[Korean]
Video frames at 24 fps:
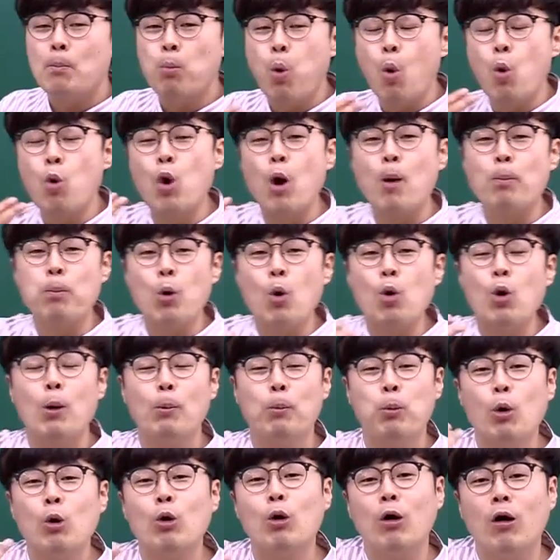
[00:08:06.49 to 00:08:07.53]
보고 보고
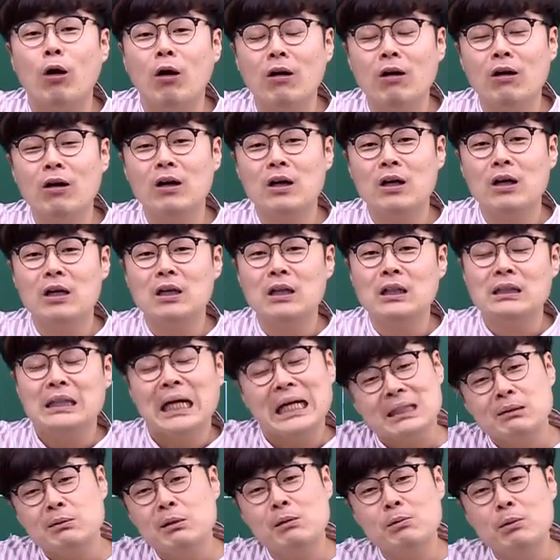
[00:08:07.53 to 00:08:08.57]
보고.
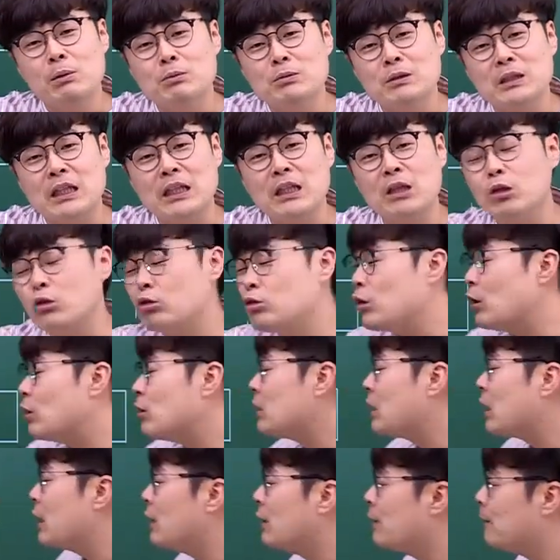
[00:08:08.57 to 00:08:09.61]
사십일 번 문제. 이것도
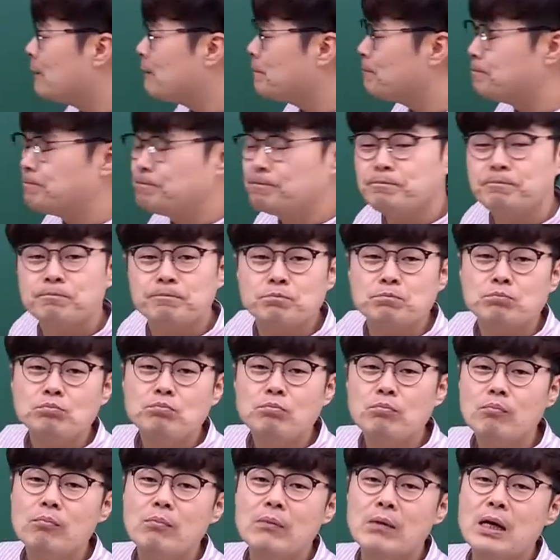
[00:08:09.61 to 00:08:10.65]
연계예요.
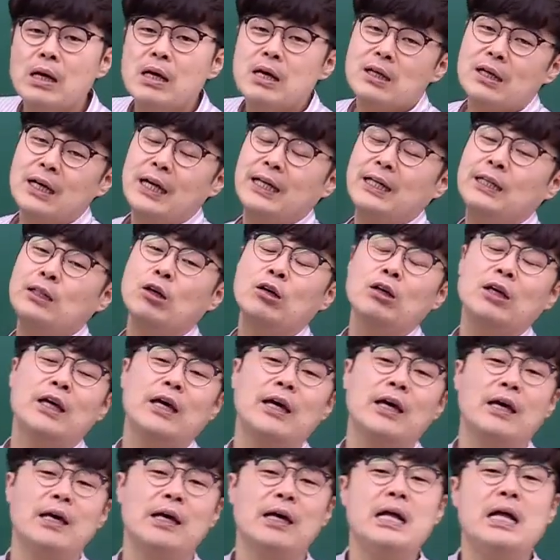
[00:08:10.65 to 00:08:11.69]
그러니까
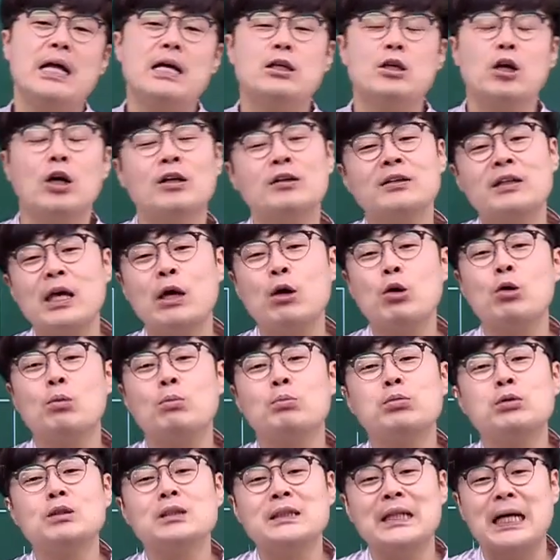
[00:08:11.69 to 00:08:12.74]
이렇게 연계
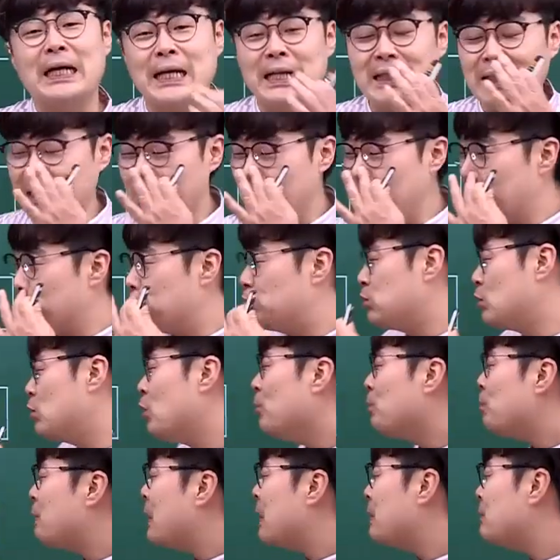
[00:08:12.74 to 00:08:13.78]
공부를 잘했다면
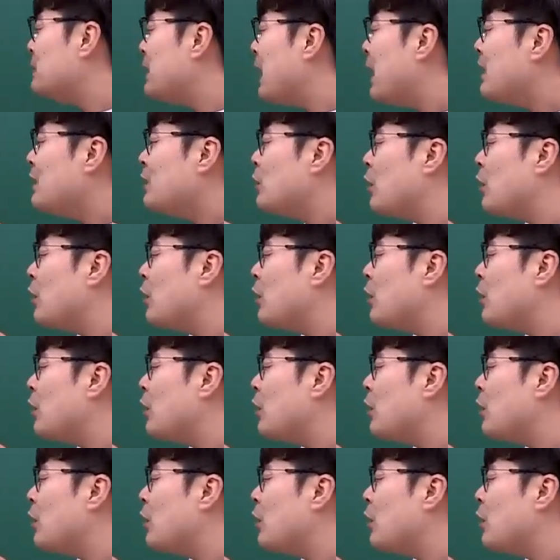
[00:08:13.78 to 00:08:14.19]
물론 비문학은